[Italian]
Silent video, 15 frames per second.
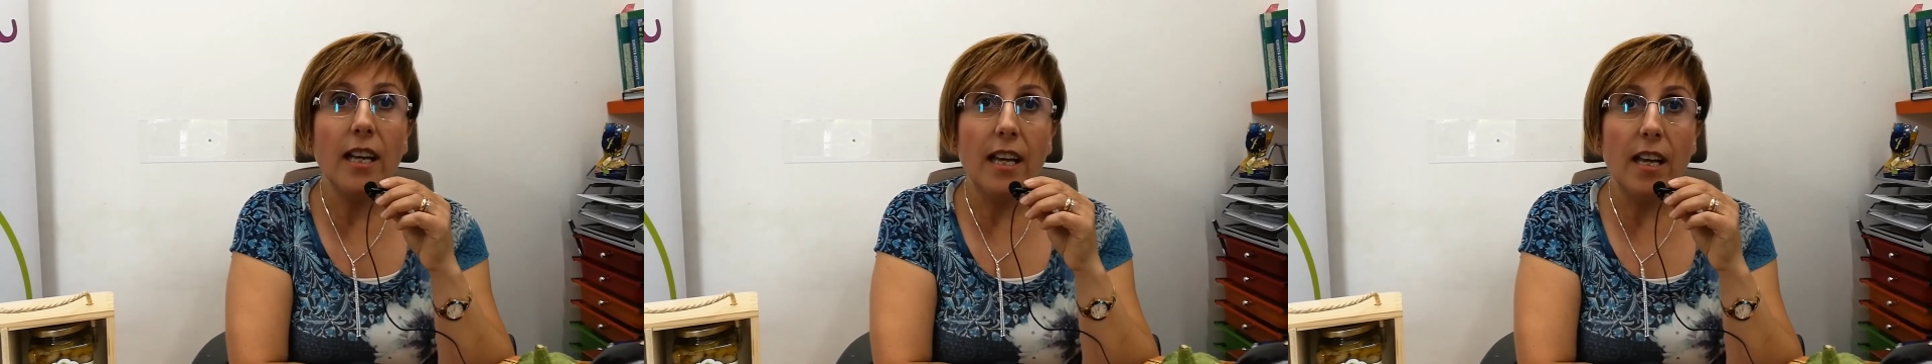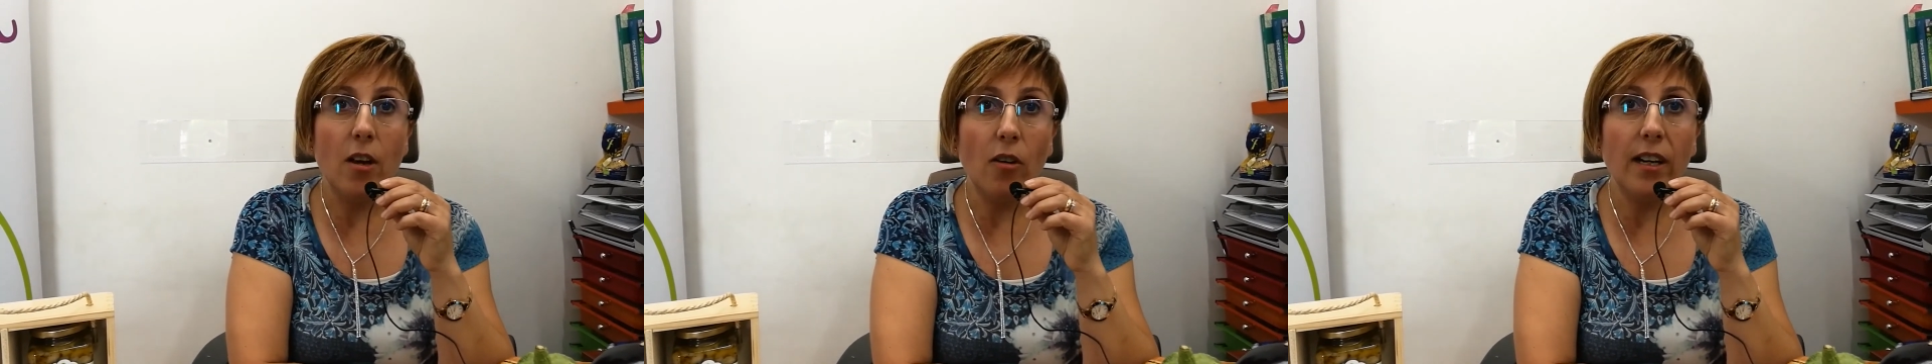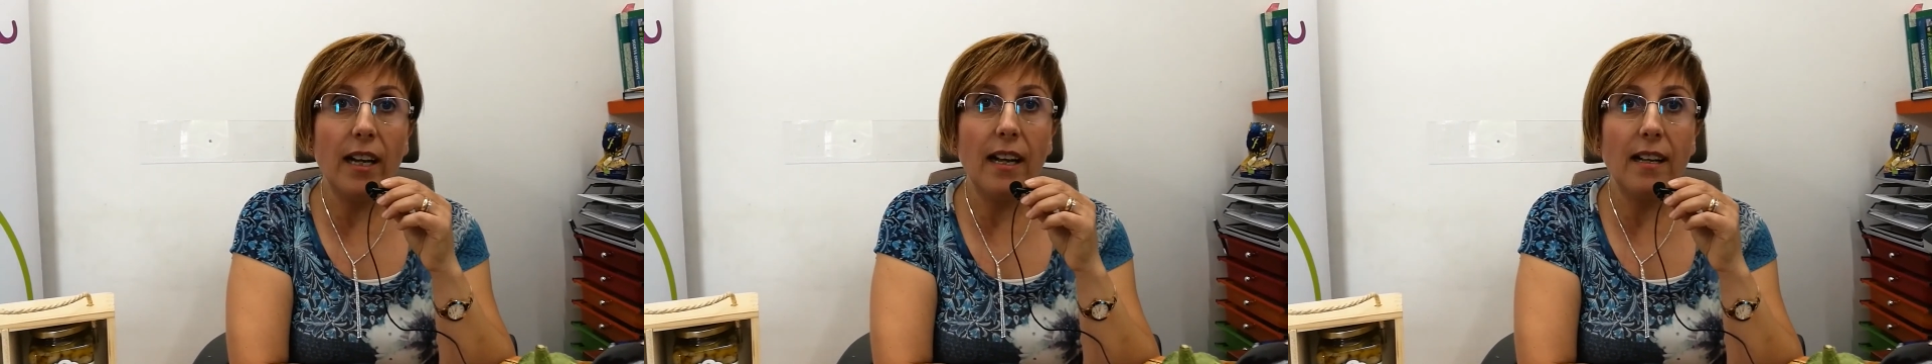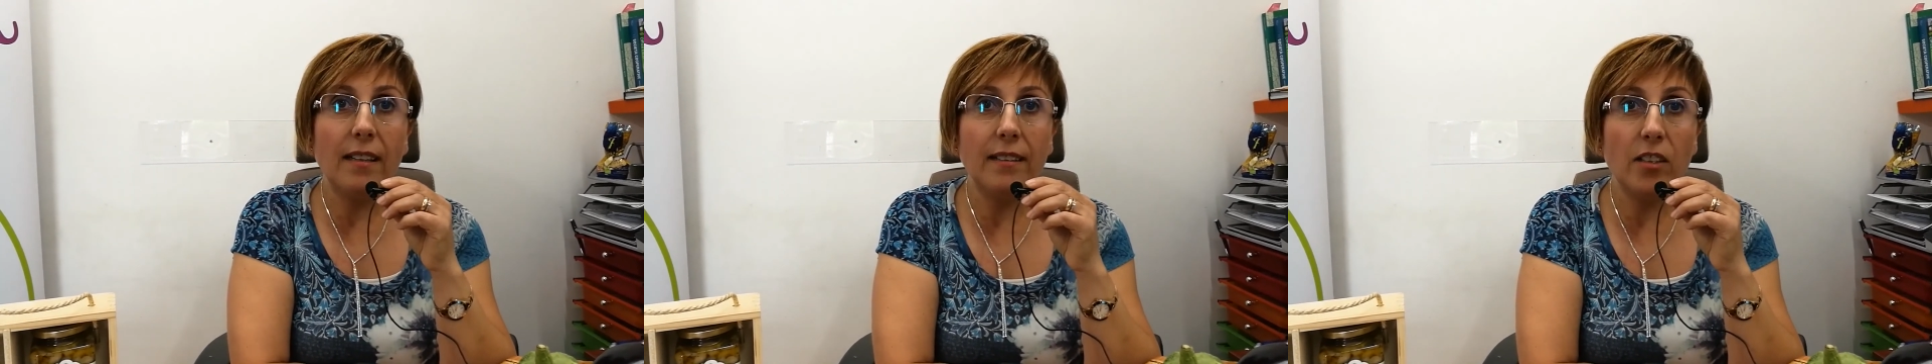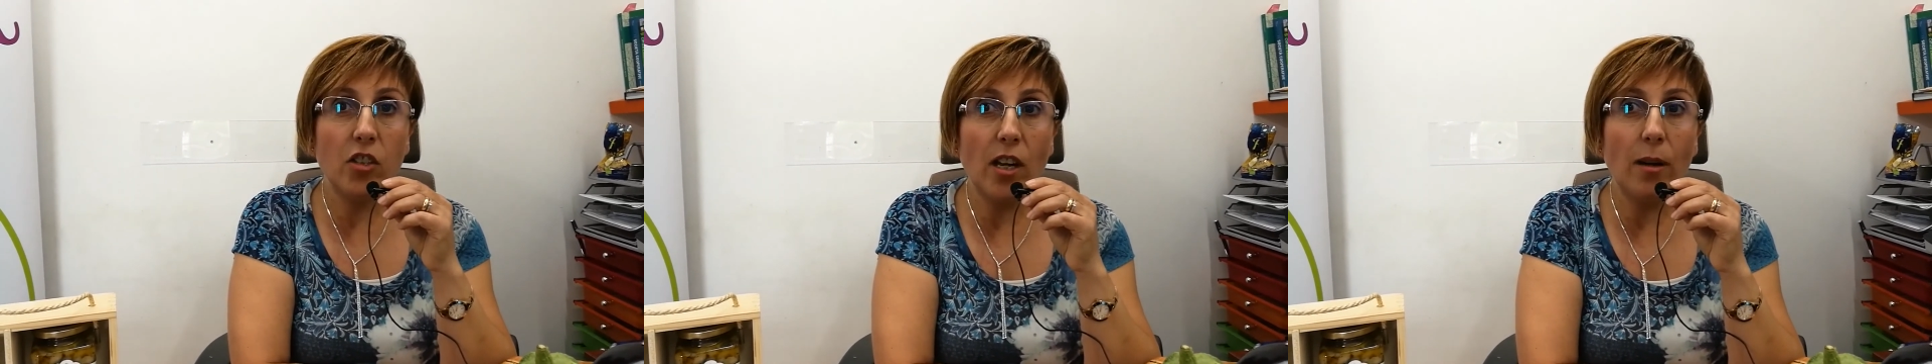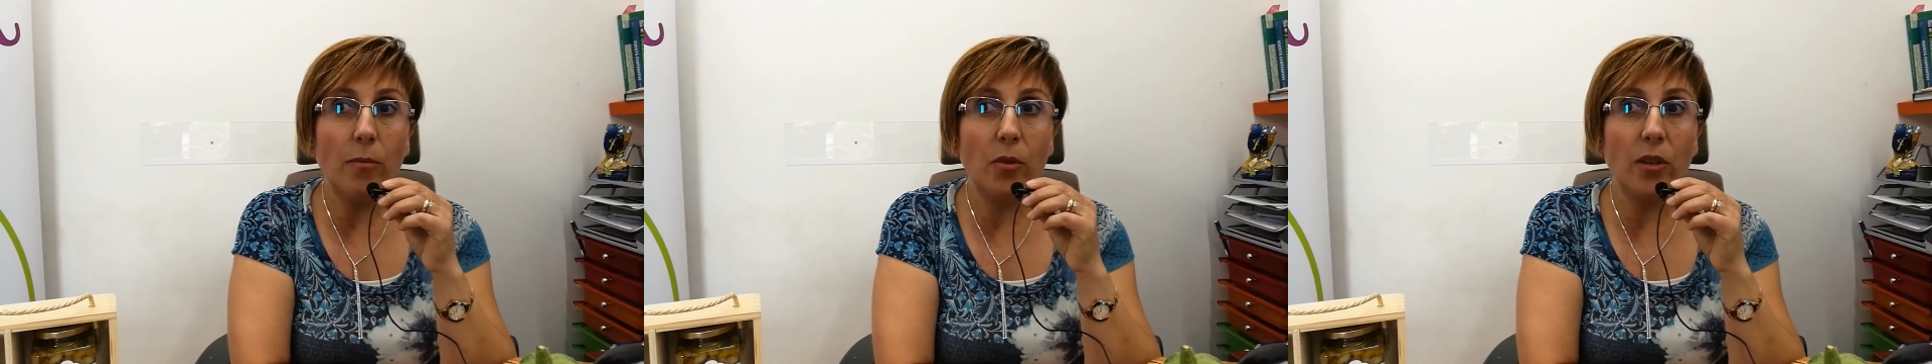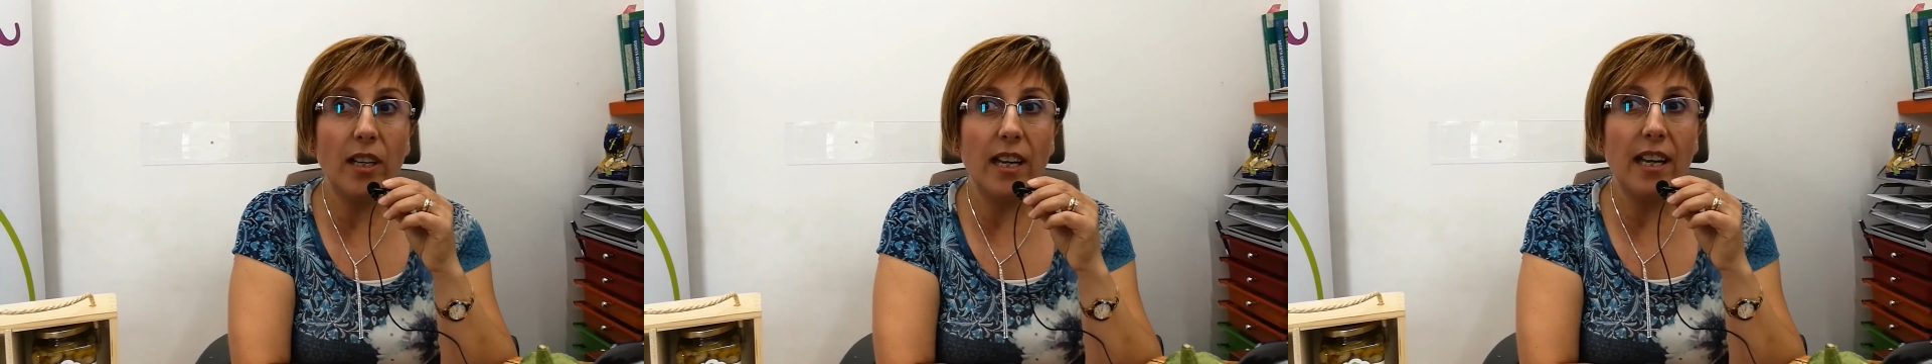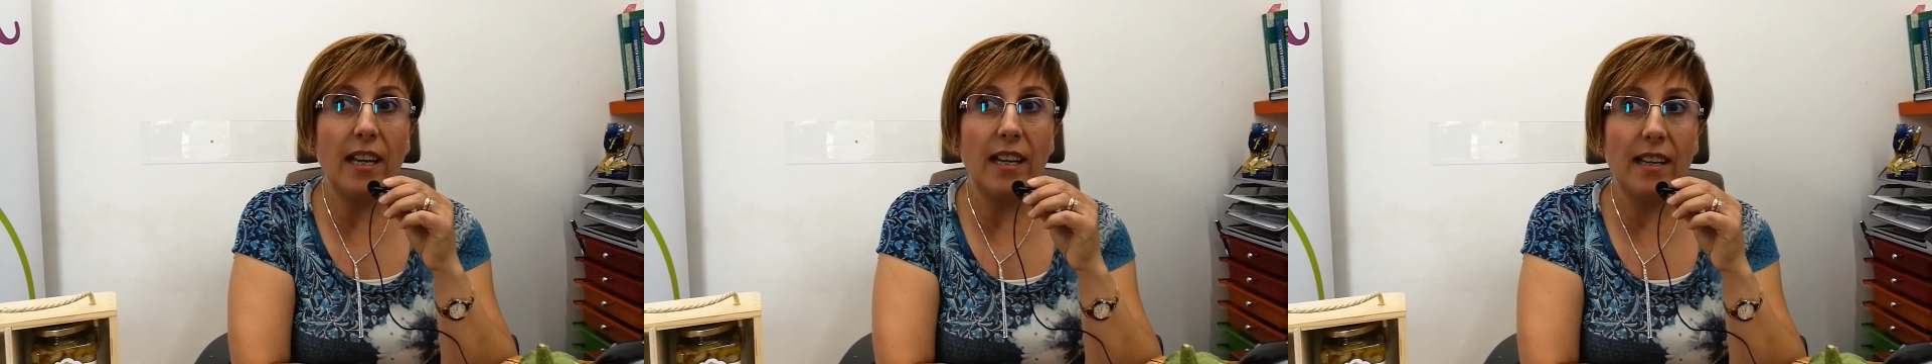e ora diciamo
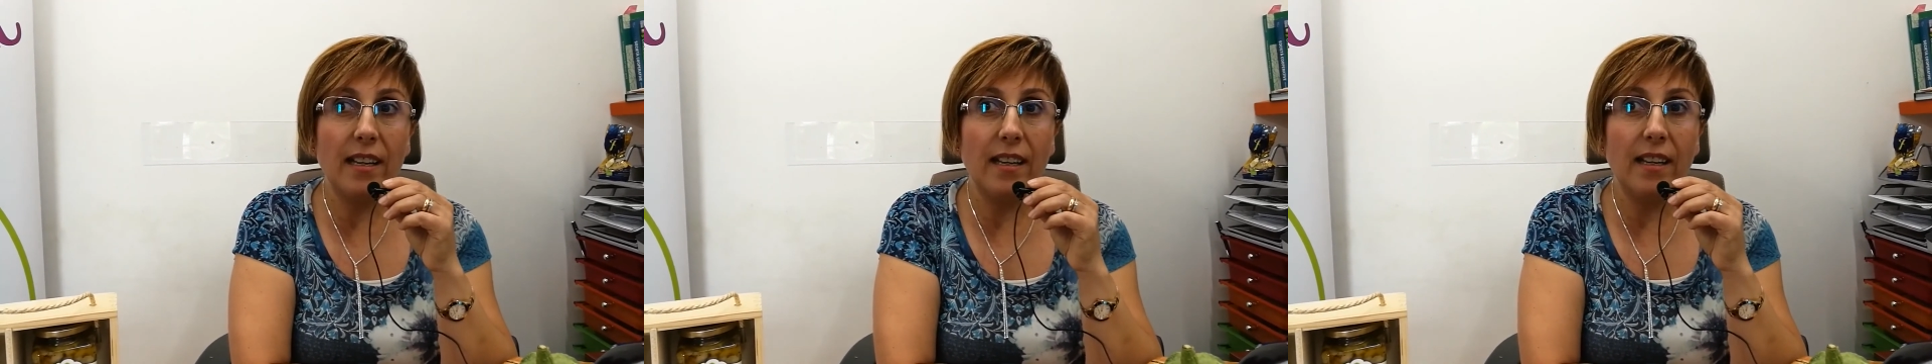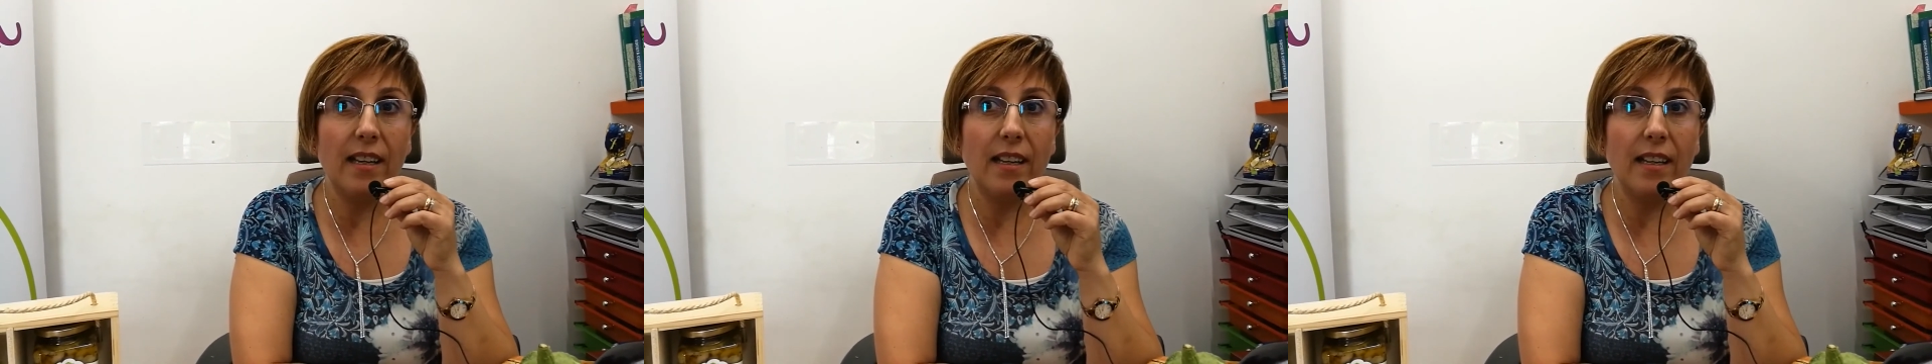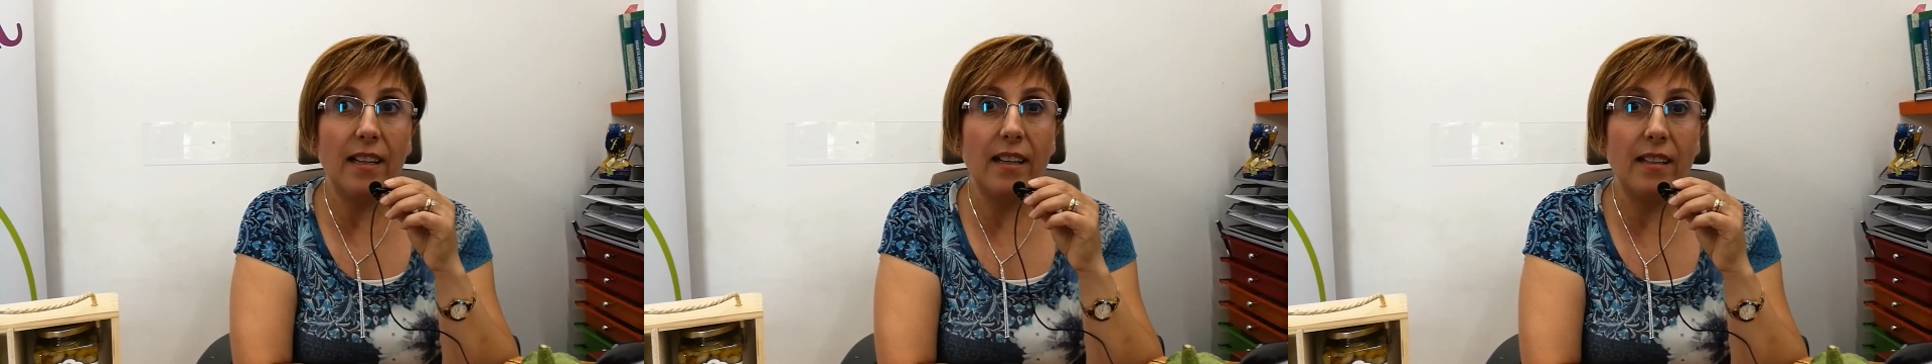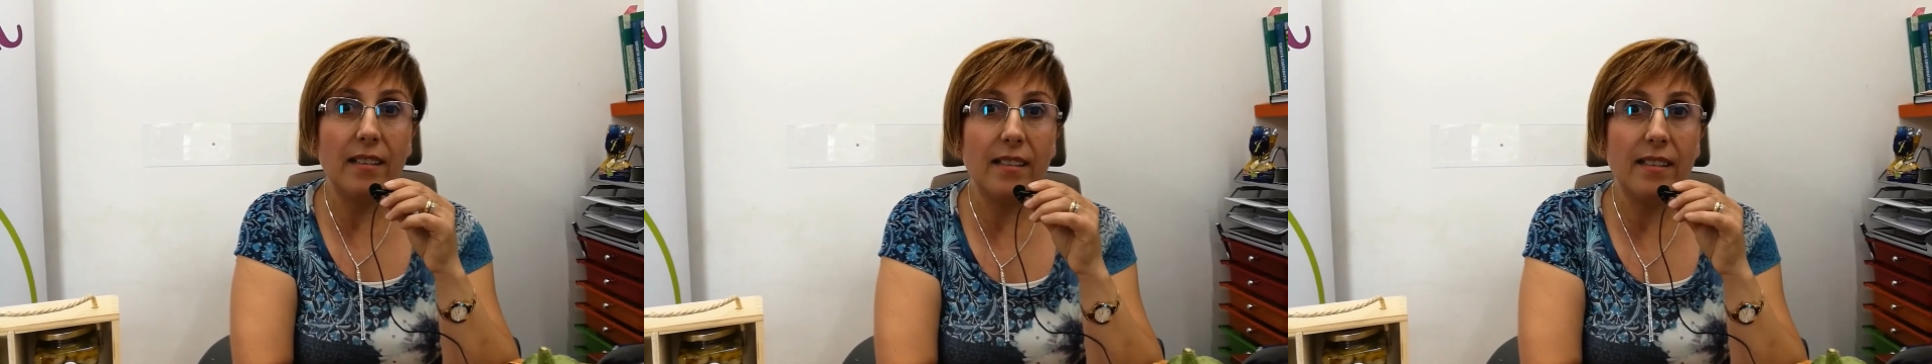che eh,